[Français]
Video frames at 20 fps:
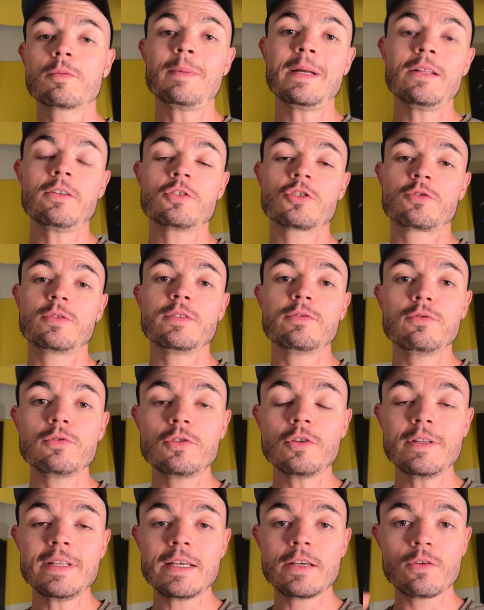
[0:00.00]
maintenant, je vais vous
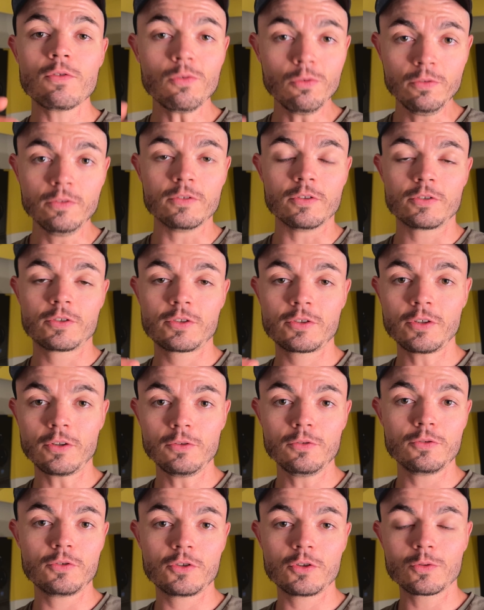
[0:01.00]
donner une
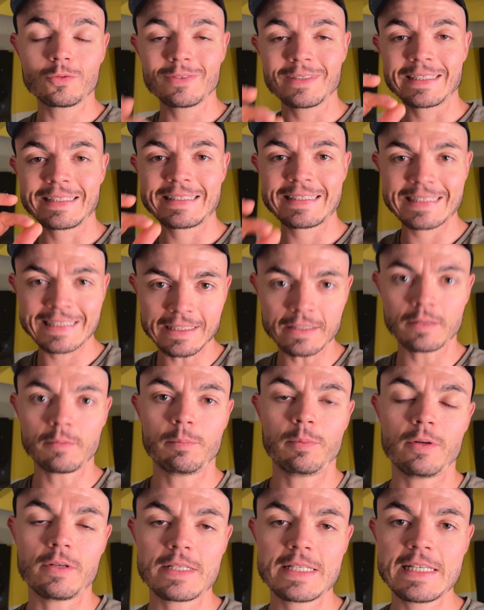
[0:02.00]
solution
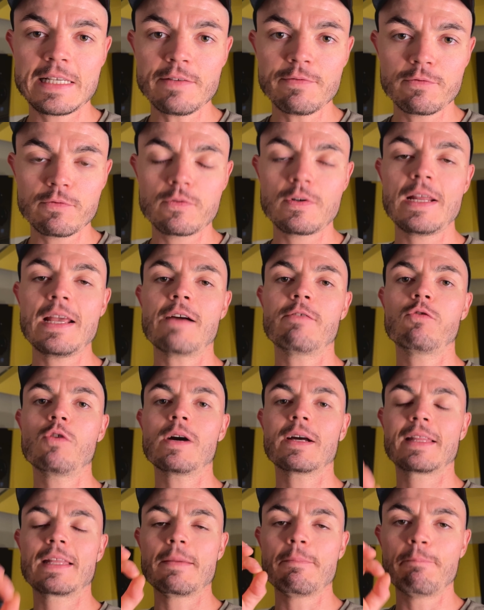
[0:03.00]
simple si vous voulez
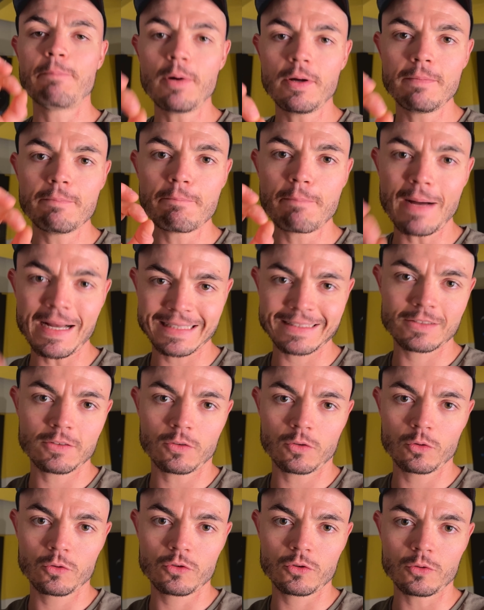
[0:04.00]
avoir des bonnes bases
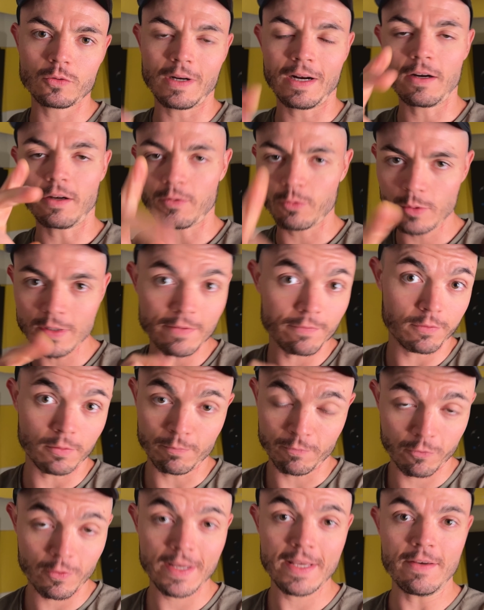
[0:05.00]
dans l'audio. Alors oui, vous
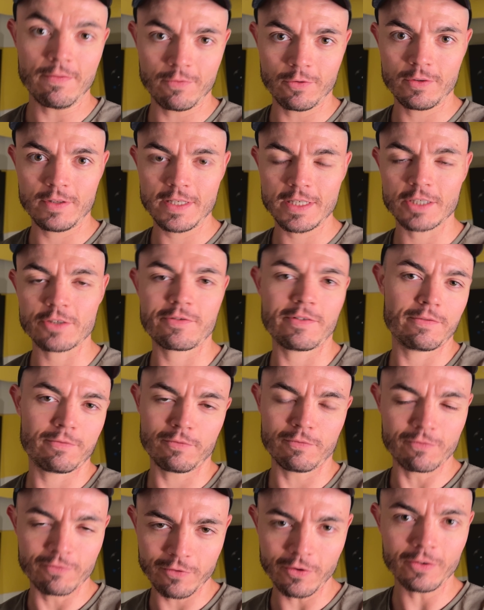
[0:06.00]
me voyez venir, je vais
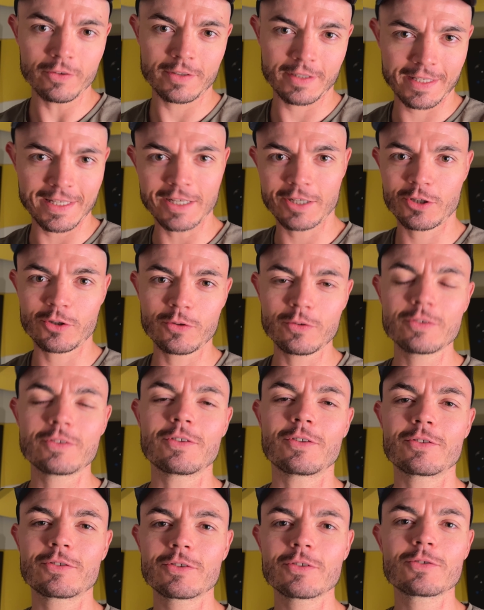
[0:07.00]
vous vendre quelque chose
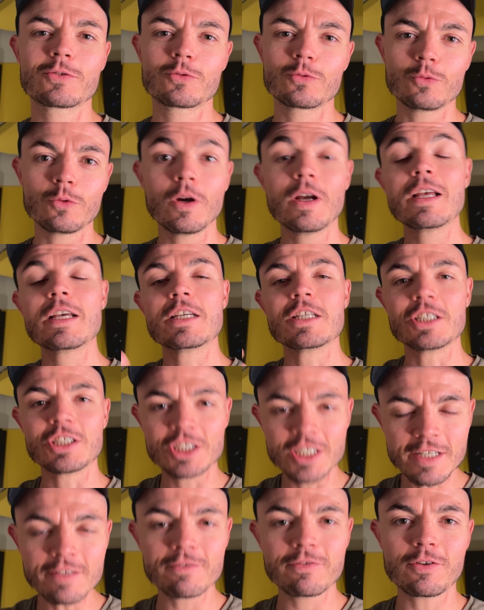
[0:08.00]
dans le sens où
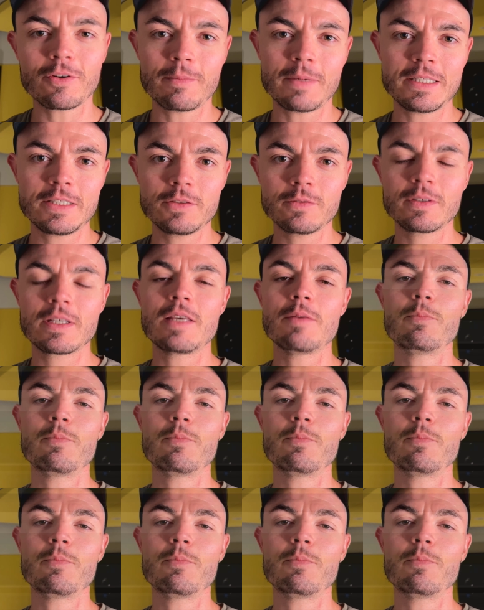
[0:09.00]
j'ai une formation qui